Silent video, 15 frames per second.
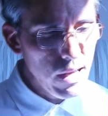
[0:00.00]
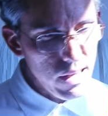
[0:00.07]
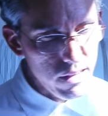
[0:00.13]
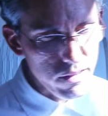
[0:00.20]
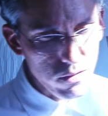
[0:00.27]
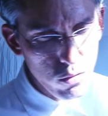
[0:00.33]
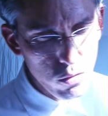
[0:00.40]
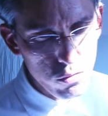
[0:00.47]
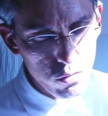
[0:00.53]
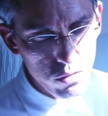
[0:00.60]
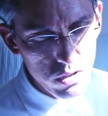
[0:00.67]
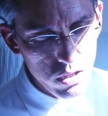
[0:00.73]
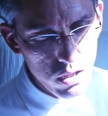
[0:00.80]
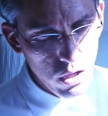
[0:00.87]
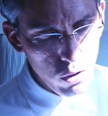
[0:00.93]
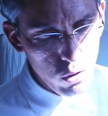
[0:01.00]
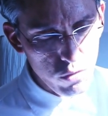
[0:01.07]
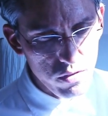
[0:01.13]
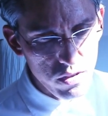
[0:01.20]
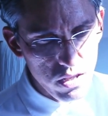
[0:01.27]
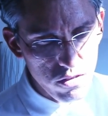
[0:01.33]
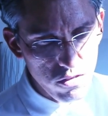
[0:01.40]
Et si on te dit que
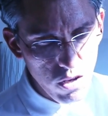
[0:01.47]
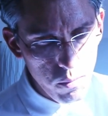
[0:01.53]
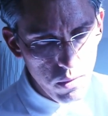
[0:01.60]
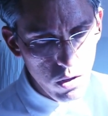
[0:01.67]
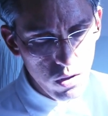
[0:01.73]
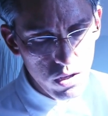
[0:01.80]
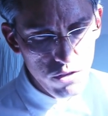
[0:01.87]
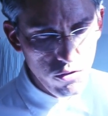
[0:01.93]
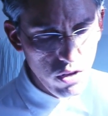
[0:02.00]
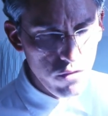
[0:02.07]
c'est des hommes, alors les gens,